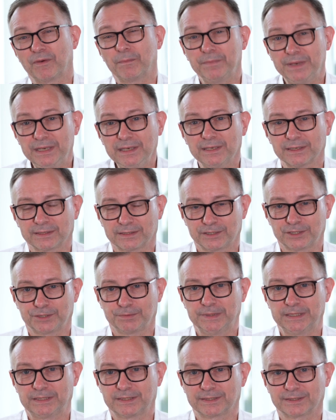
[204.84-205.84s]
vermindertes
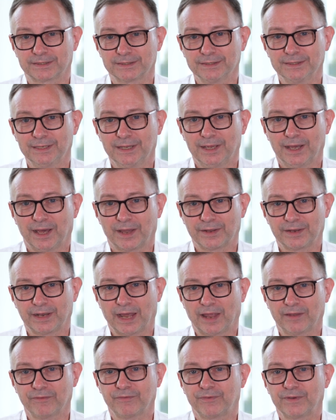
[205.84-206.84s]
Schwitzen an
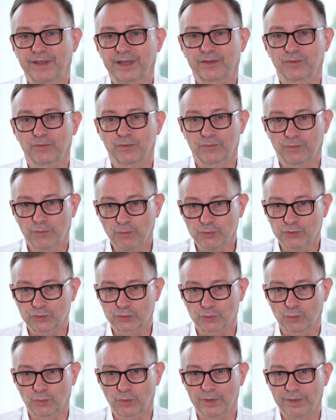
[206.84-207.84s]
den Handflächen und
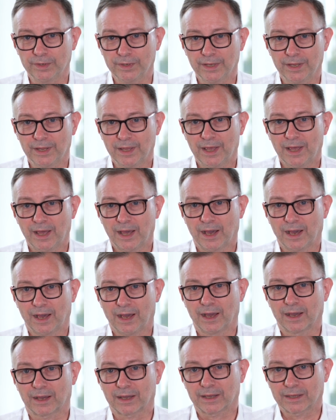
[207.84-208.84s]
Fußsohlen
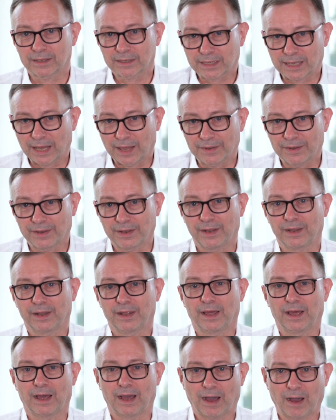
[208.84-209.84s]
äh, kann
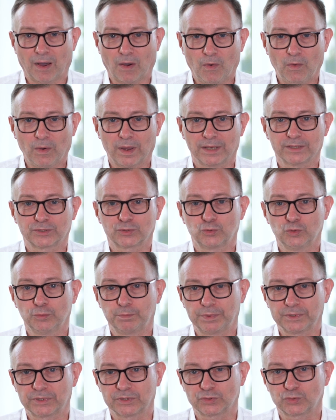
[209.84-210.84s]
auch als
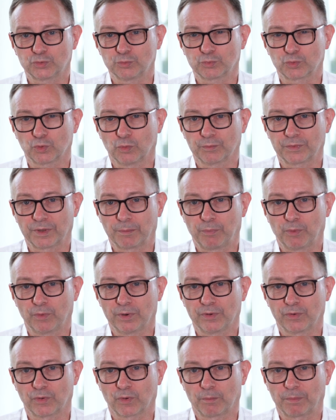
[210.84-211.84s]
typisches Symptom der
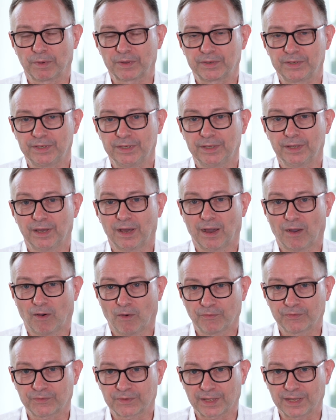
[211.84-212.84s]
Polyneuropathie
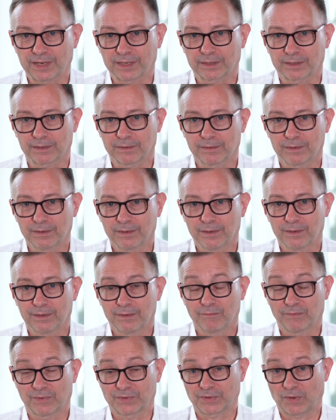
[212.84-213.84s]
auftreten.
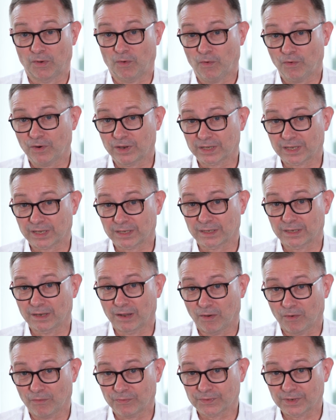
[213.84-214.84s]
Was auch
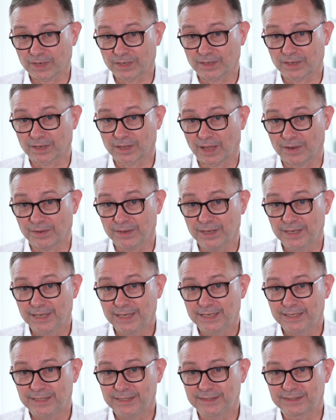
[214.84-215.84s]
auftreten kann,
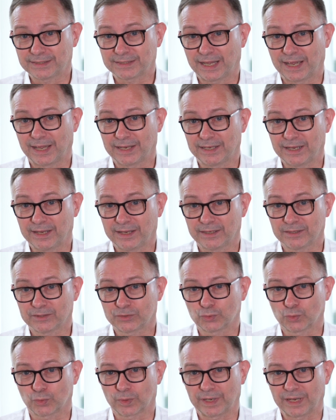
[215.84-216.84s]
ist eine
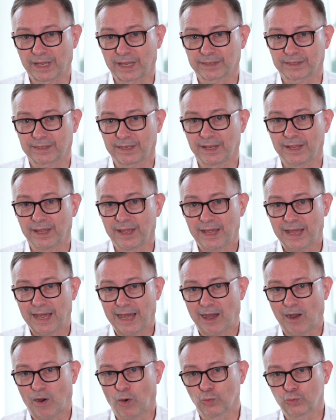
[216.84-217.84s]
sogenannte
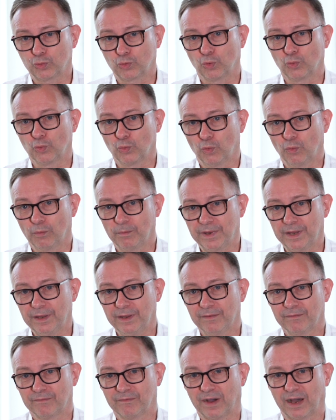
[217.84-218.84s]

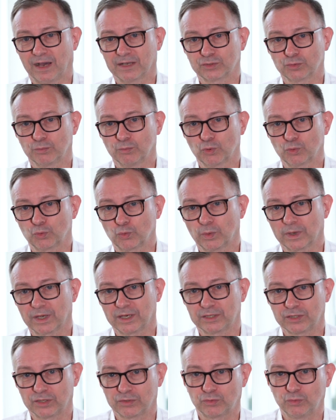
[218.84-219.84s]
autonome
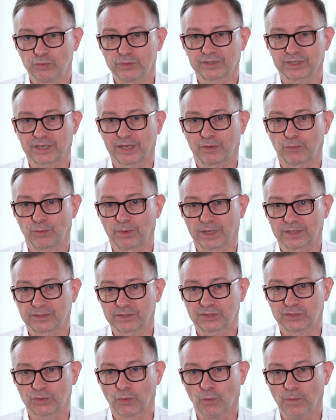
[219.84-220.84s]
vasomotorische
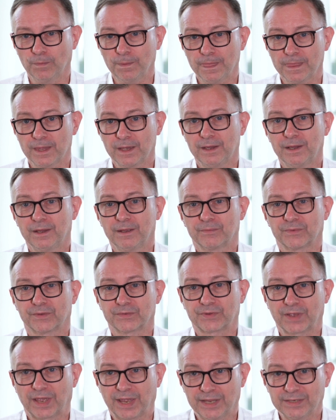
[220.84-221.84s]
Dysregulation.
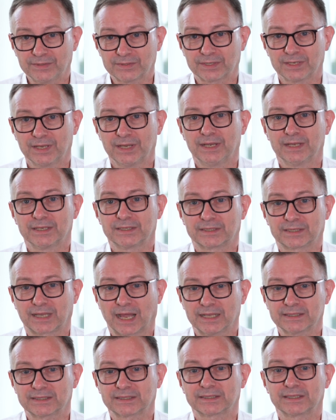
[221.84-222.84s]
Das heißt,
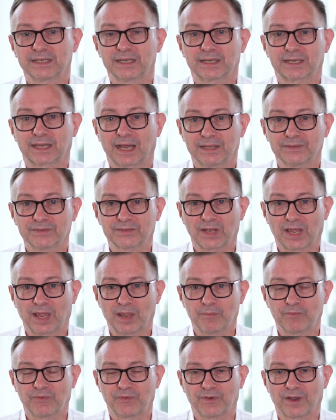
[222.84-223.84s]
dass ganz
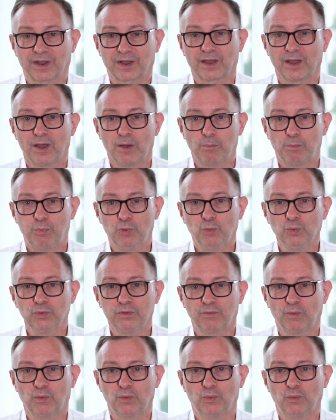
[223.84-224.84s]
einfach
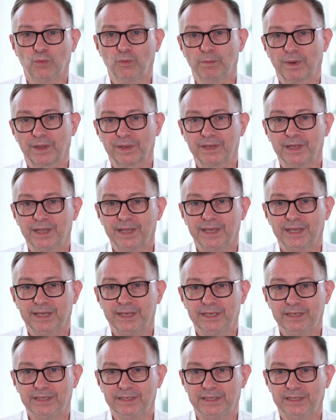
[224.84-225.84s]
Blutvolumen
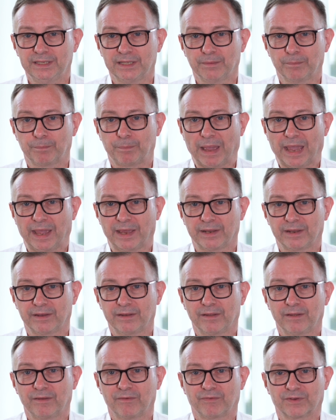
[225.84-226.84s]
in ihren
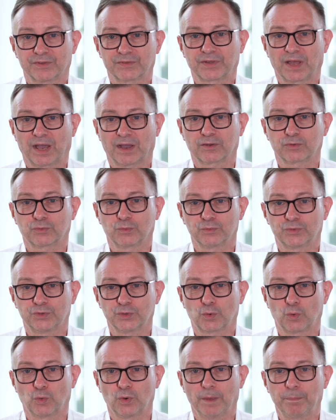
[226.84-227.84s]
Beinen versackt und
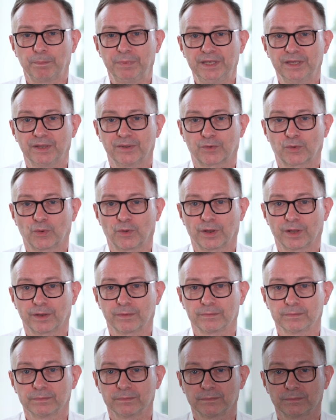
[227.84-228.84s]
sie kollabieren
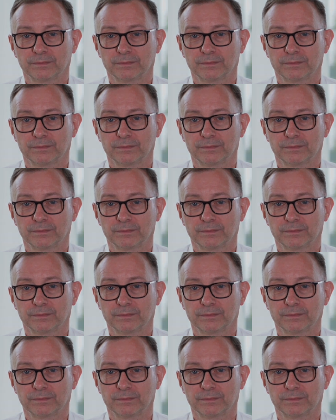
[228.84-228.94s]
können.